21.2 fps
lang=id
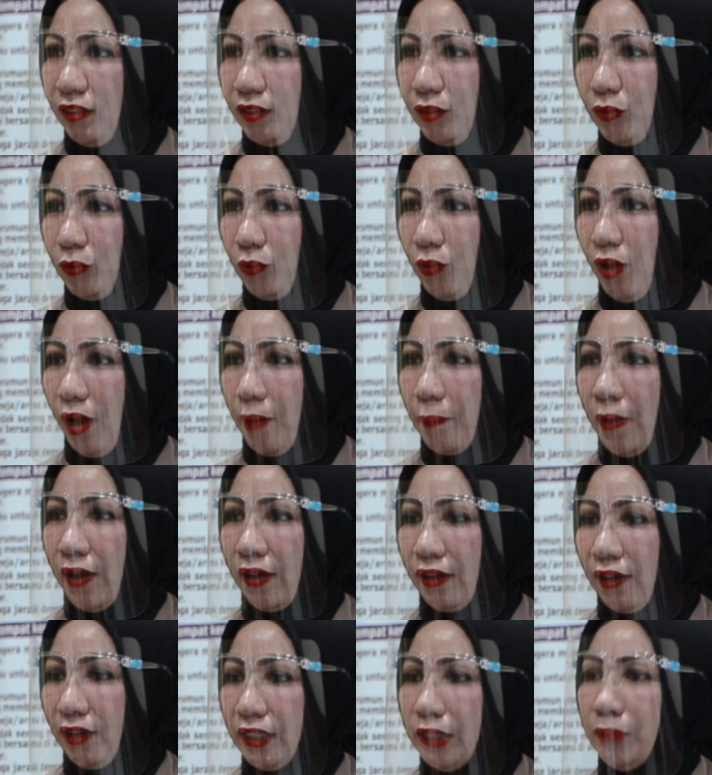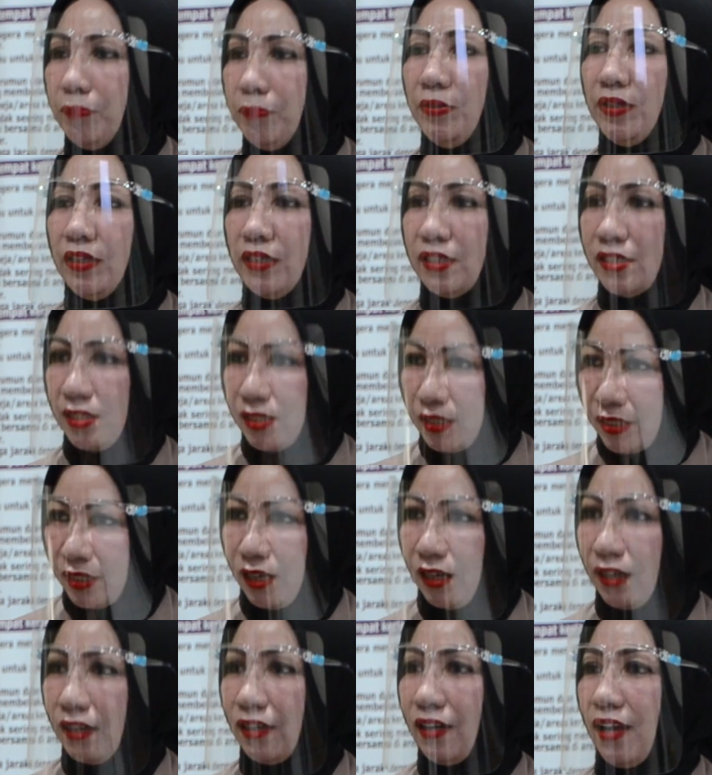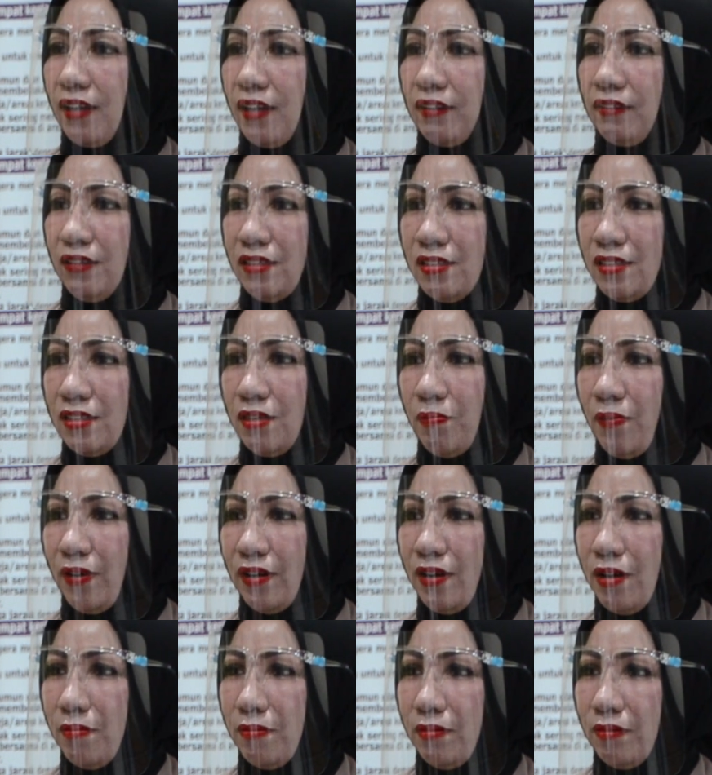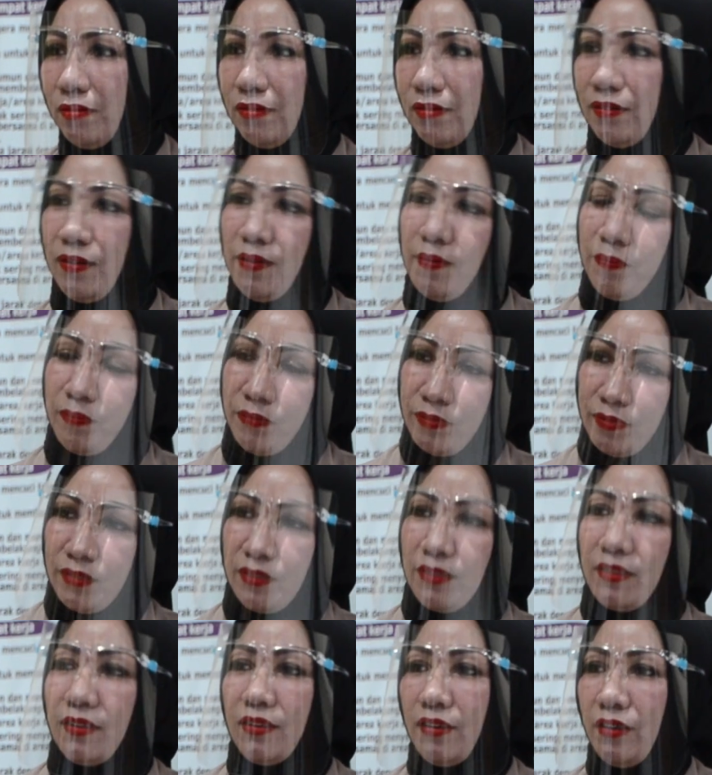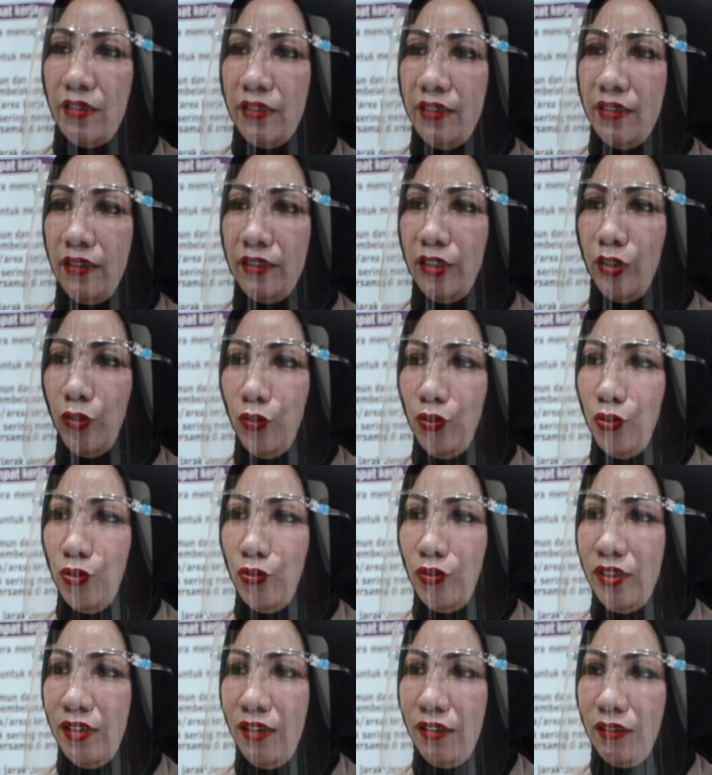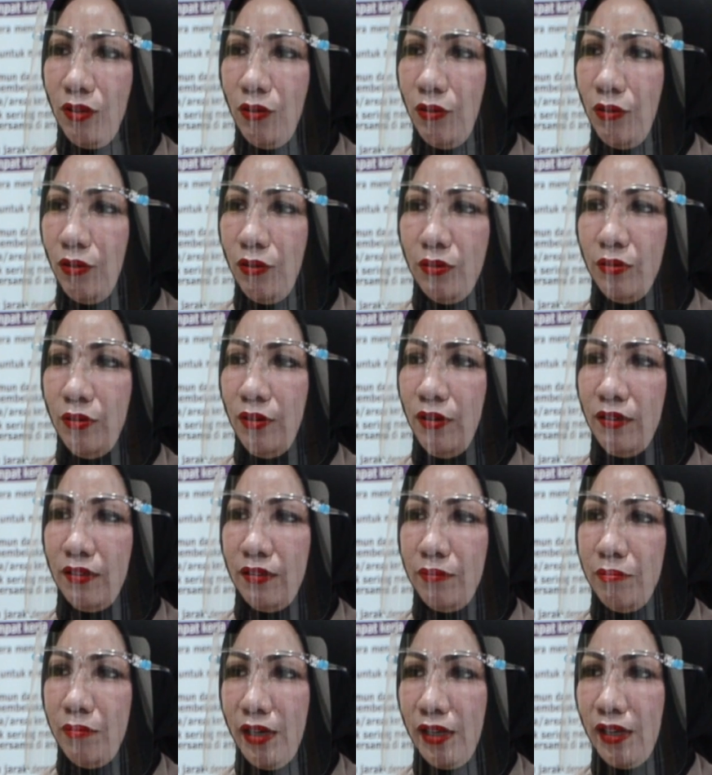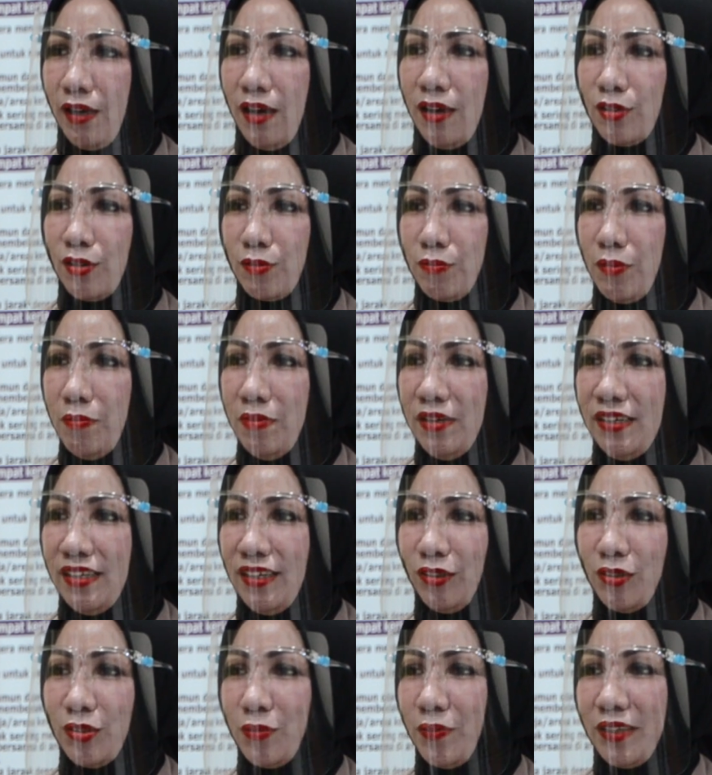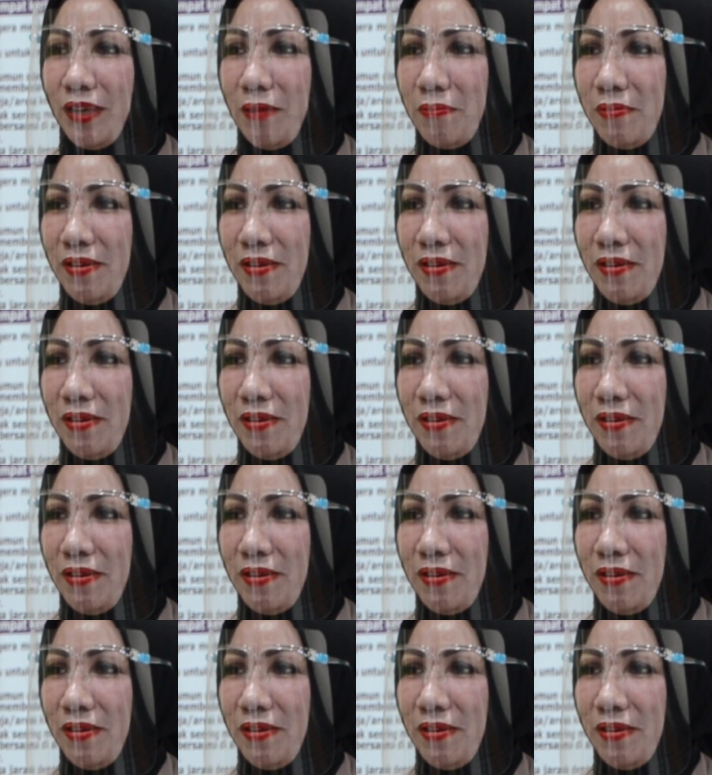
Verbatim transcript: itu apakah diberi secara gratis kepada yang dikunjungi atau mereka harus membeli atau seperti